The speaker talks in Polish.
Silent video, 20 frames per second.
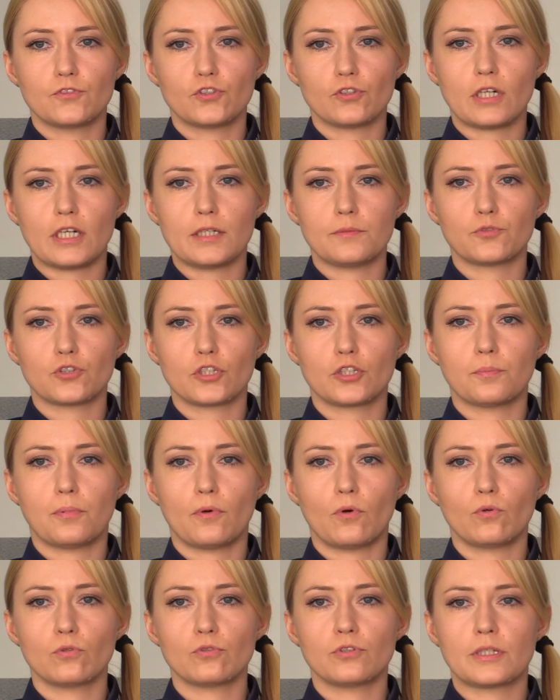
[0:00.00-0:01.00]
Wczoraj przed
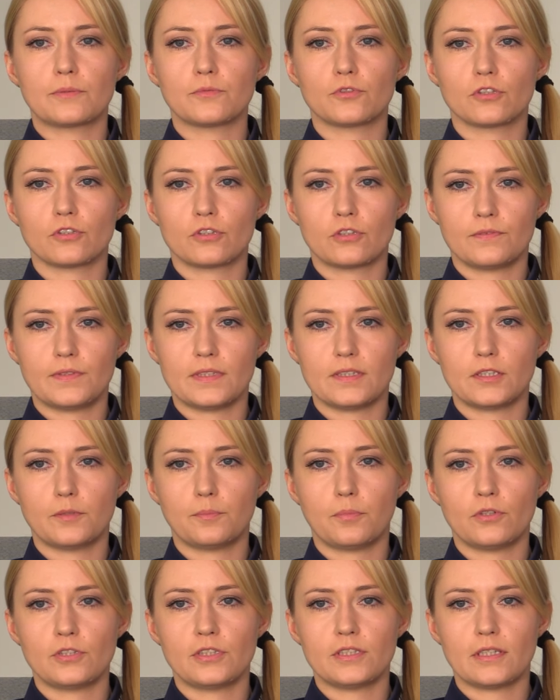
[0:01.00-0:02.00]
południem
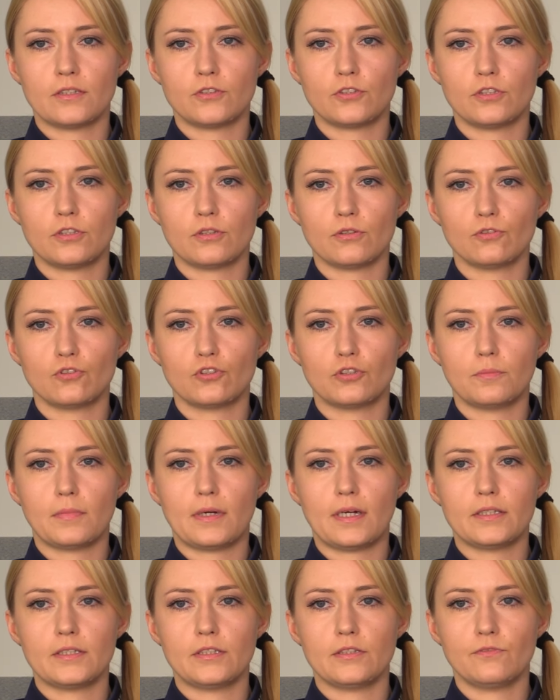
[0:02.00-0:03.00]
sosnowieccy policjanci
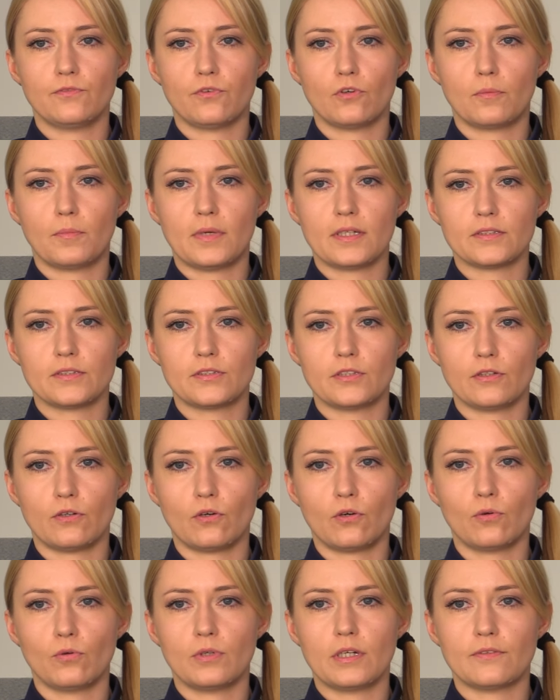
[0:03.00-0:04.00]
otrzymali
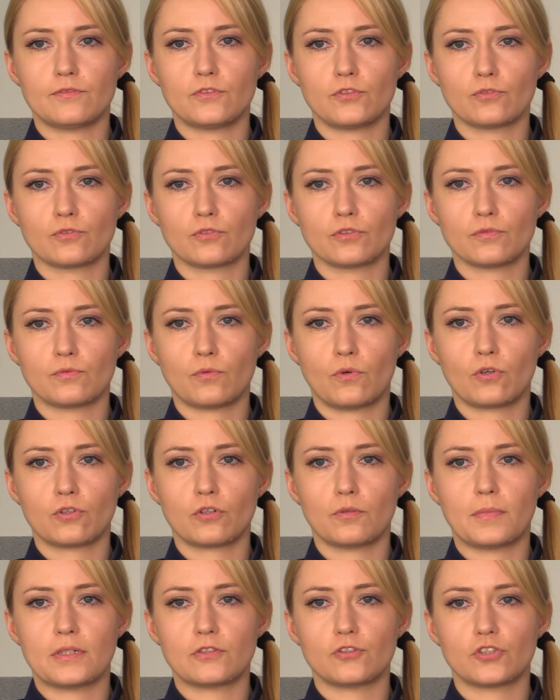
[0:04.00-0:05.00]
informację o ujawnieniu
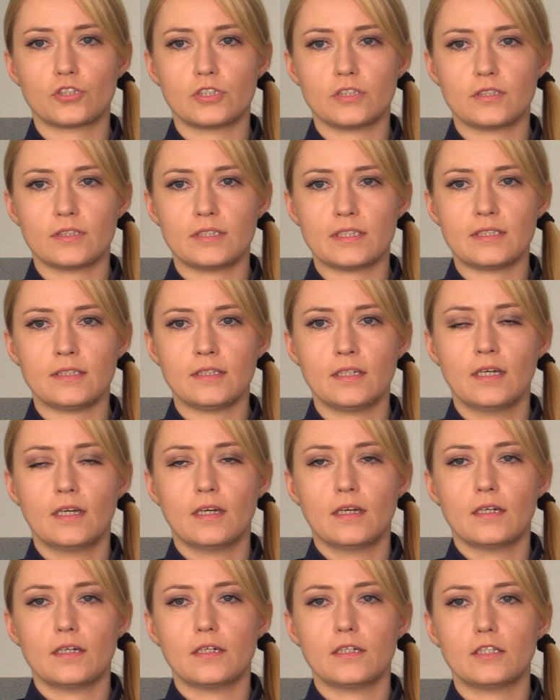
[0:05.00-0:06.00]
zwłok mężczyzny.
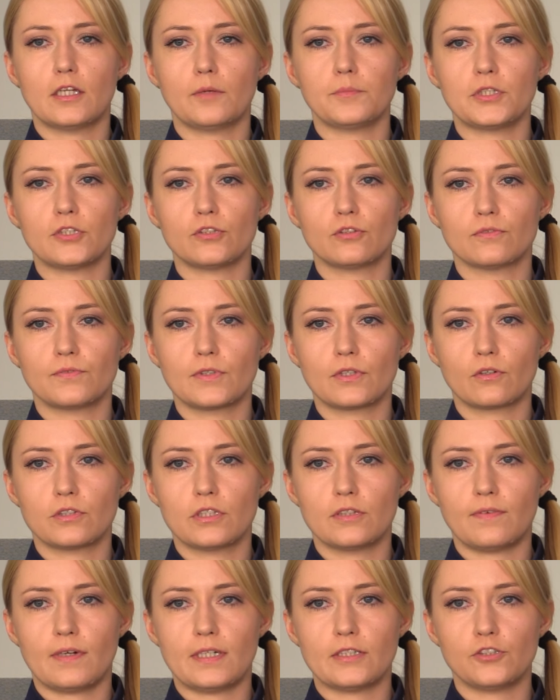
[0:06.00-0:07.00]
E, na miejscu
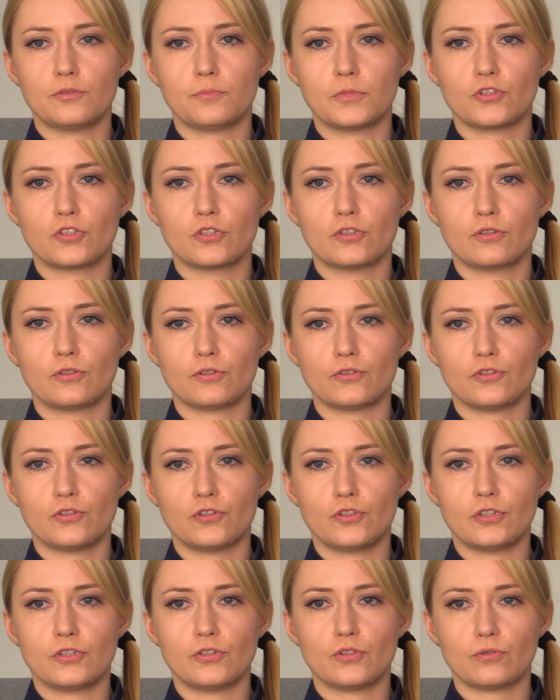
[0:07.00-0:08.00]
wykonywaliśmy
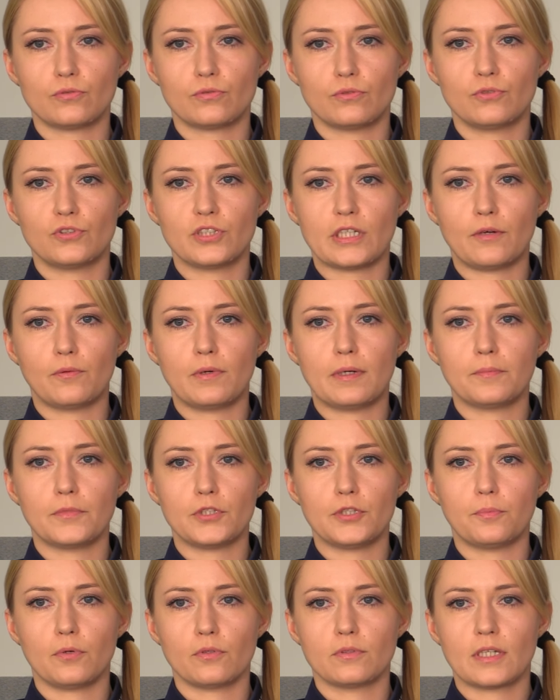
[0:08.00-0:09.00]
czynności z
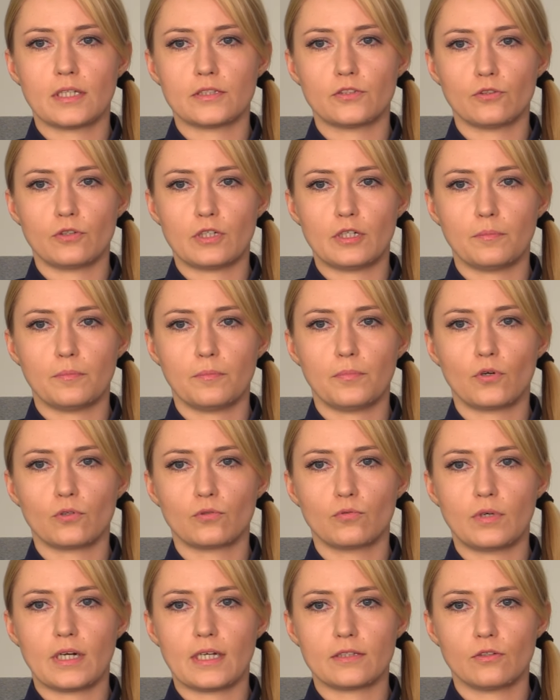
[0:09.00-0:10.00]
udziałem i pod nadzorem
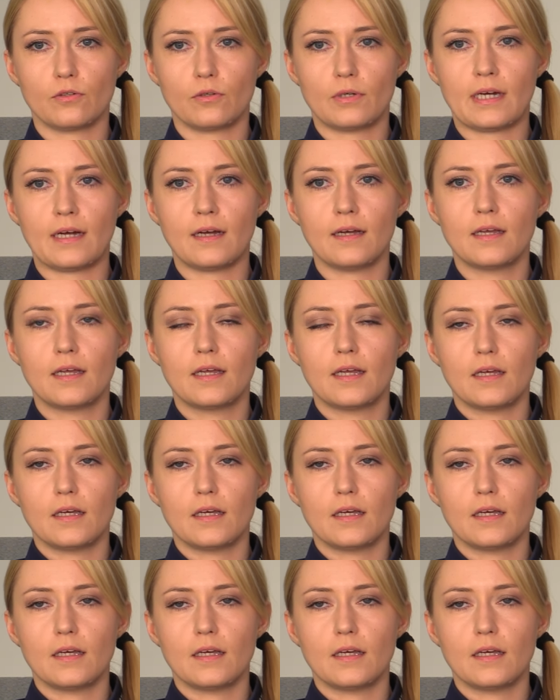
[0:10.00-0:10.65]
prokuratora.